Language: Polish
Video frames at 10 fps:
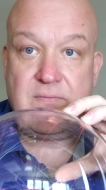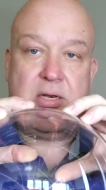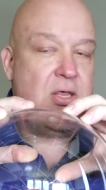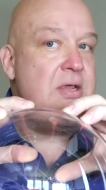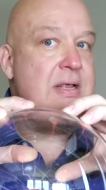
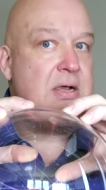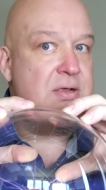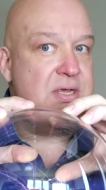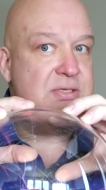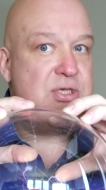No i na
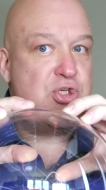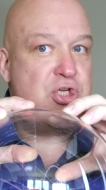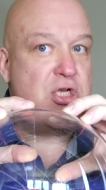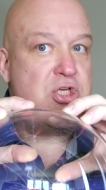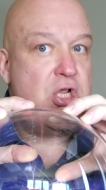koniec
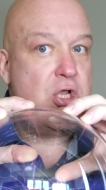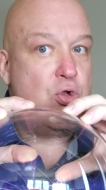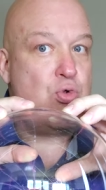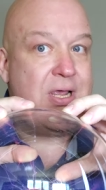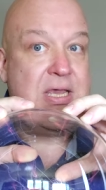rzecz,
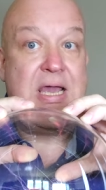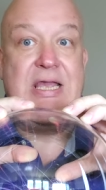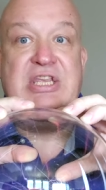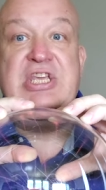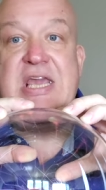której
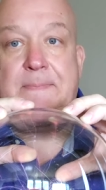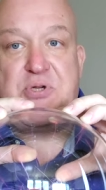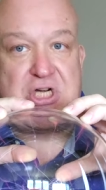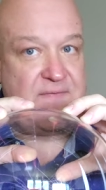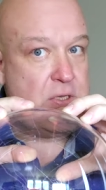nie
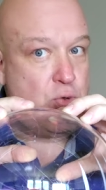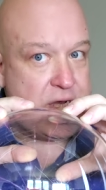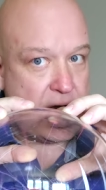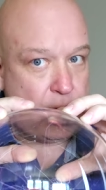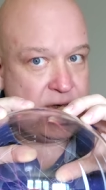
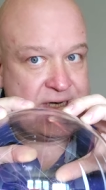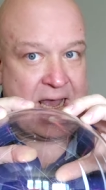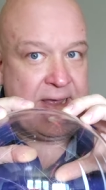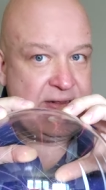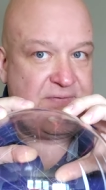przewiduję
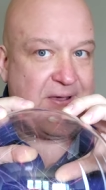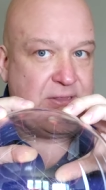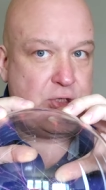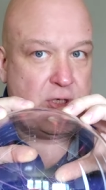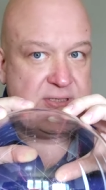na
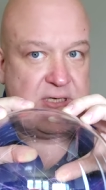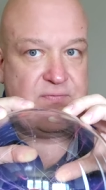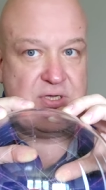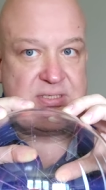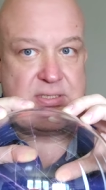
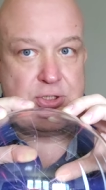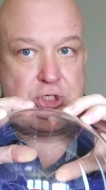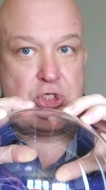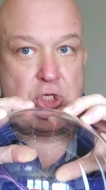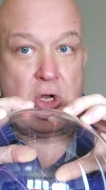
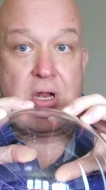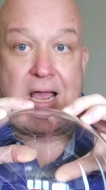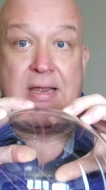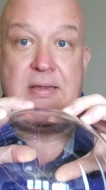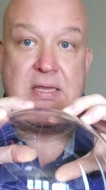2023 rok,
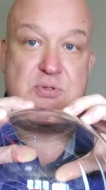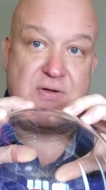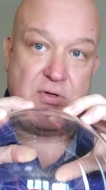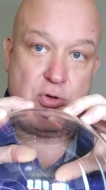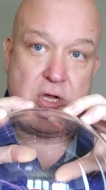ani
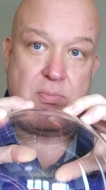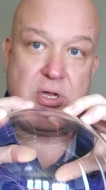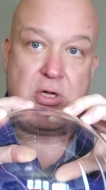przewiduję, moi